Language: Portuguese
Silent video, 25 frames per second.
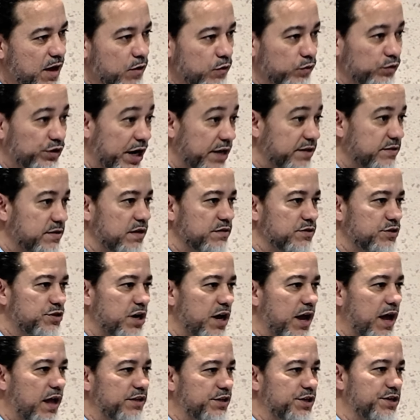com três anos de,
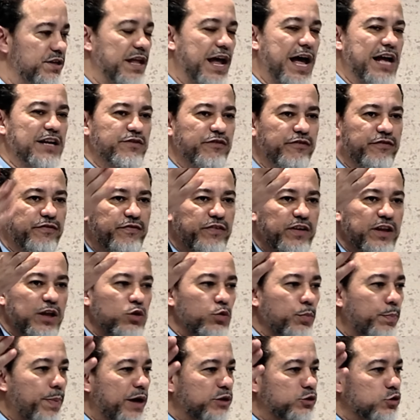de idade, filha
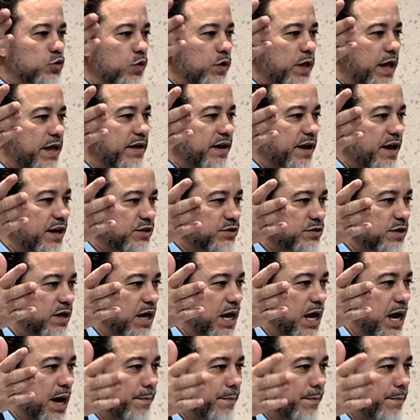do pastor da igreja,